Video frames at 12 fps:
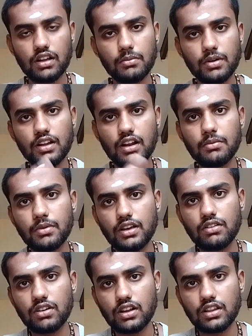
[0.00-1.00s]
நம்ம
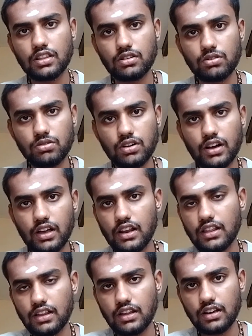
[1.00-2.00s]
நிலைமைக்கு வர்றதுக்கும் உங்கள்
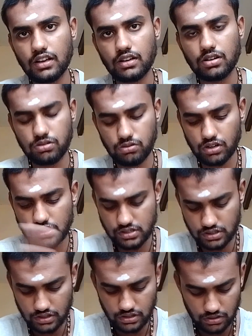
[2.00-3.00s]
கையில் தான் இருக்குது
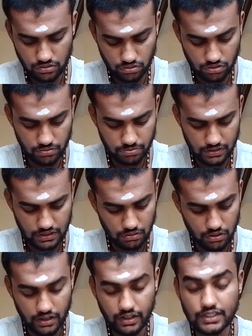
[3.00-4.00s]
உழைச்சிக்கிட்டு இருக்கிறோம் இப்போ
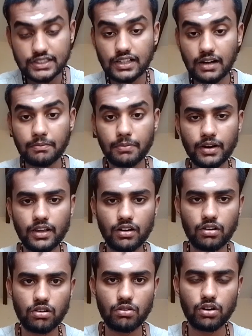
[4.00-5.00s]
தான் உழைக்க ஸ்டார்ட்
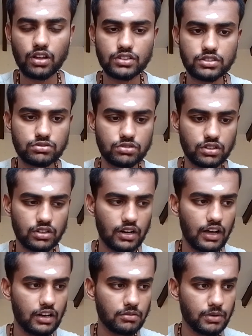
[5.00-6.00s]
பண்ணியிருக்கோம் உழைச்சி ஒரு
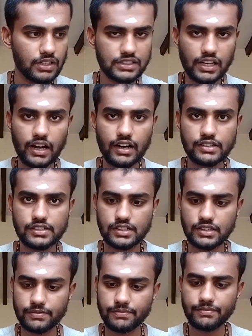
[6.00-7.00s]
நாலு மாதம்
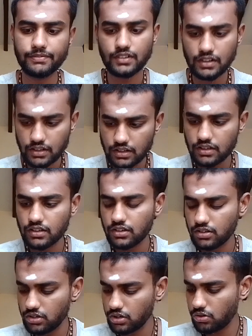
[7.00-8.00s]
ஆயிடுச்சு
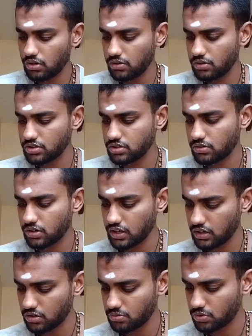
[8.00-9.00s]
இன்னும் எவ்வளோ வருஷம்
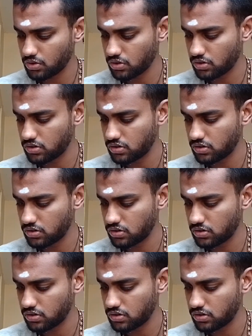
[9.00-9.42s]
உழைக்கணுமோ